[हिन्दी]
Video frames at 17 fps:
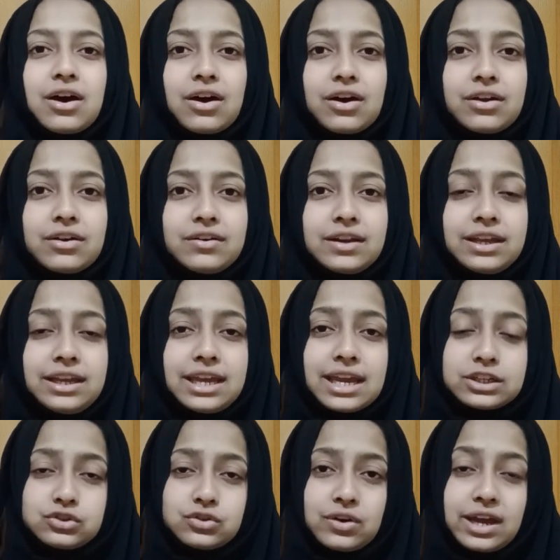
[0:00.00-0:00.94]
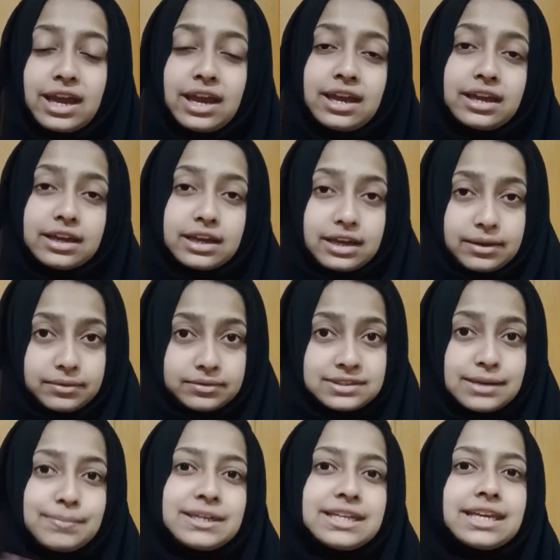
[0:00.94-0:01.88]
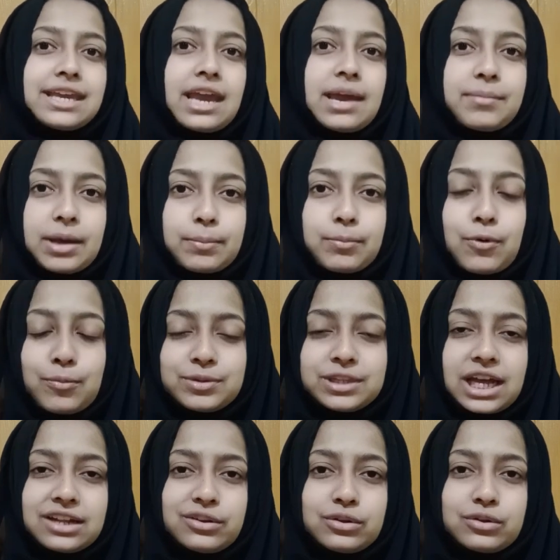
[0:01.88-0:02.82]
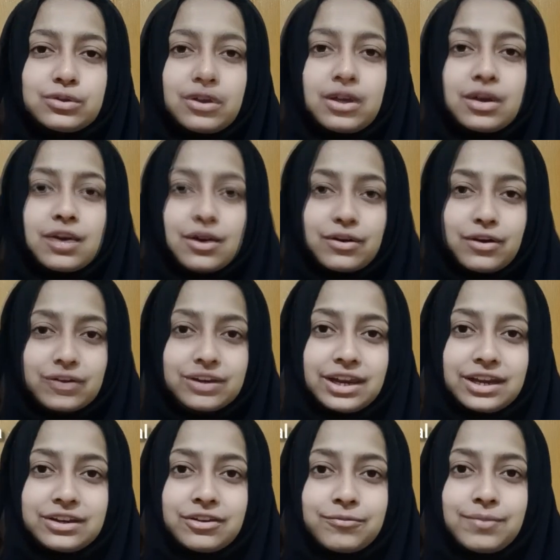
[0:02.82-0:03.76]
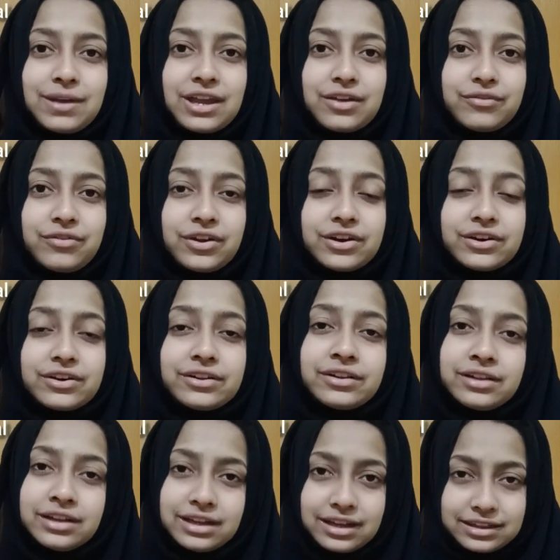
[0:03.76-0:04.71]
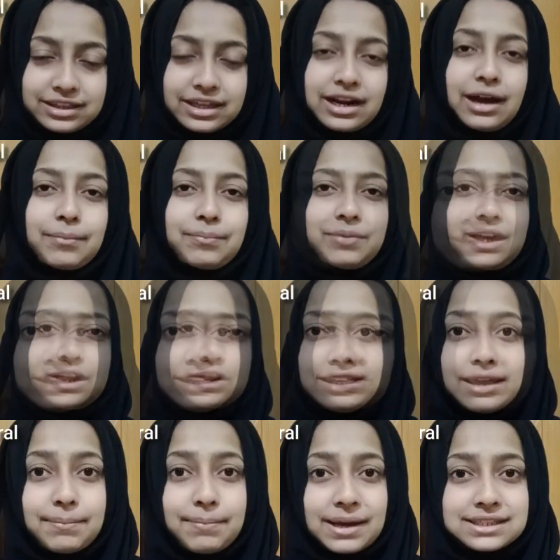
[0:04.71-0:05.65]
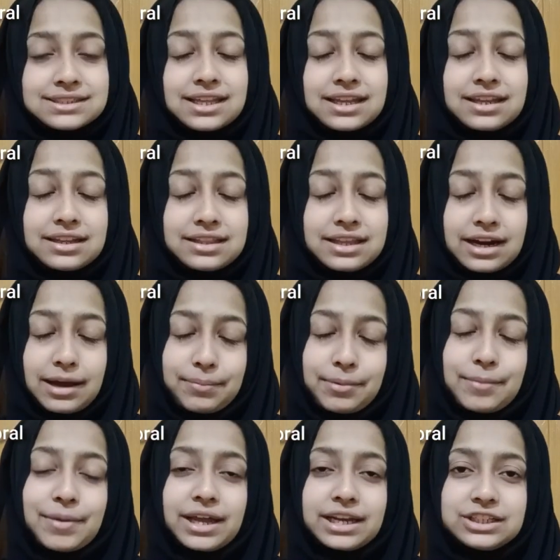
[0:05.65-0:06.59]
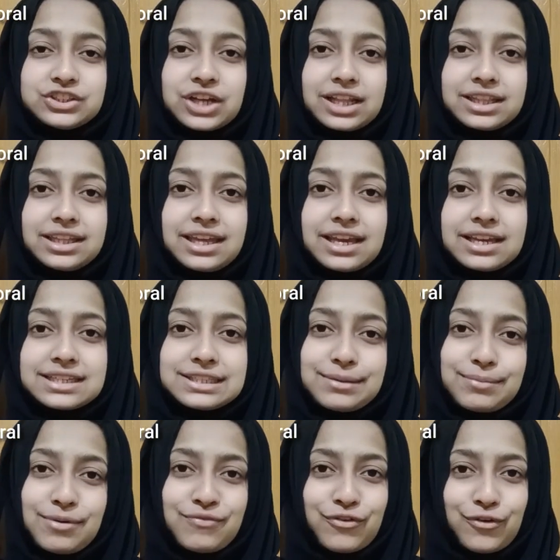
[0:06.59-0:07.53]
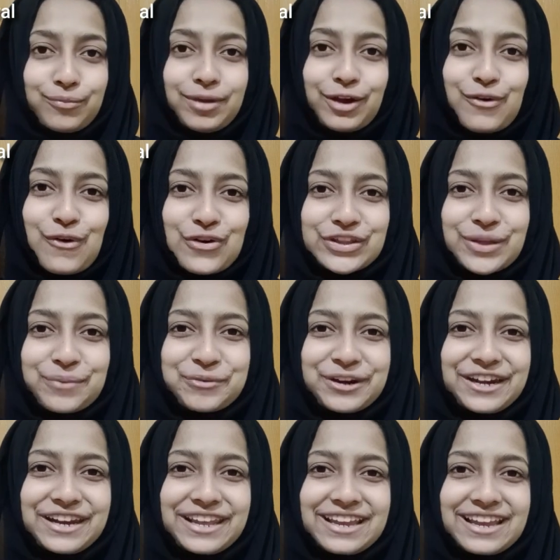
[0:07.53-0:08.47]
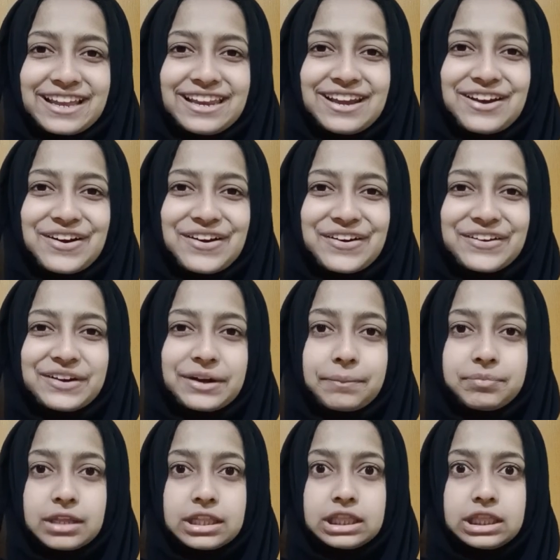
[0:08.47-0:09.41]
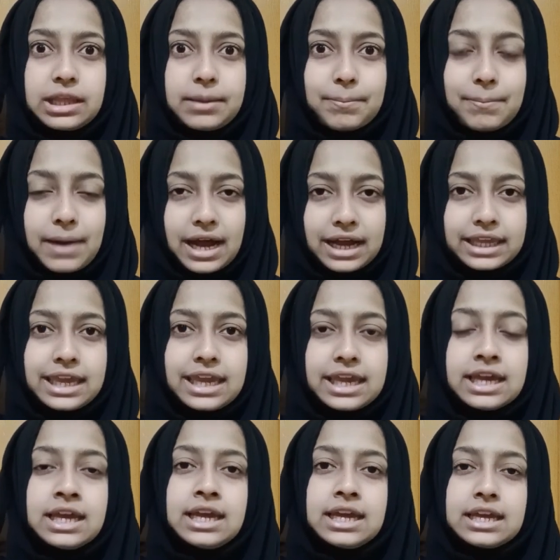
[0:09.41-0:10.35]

और ये जो है सी बी टी क्या है मैं आपको बता दे थोड़ा कॉग्नेटिव बिहेवियरल थेरापी ये बेस्ट थेरापी मानी जाती है किसी भी फोबिया को ख़त्म करने के लिए और अपने दिमागी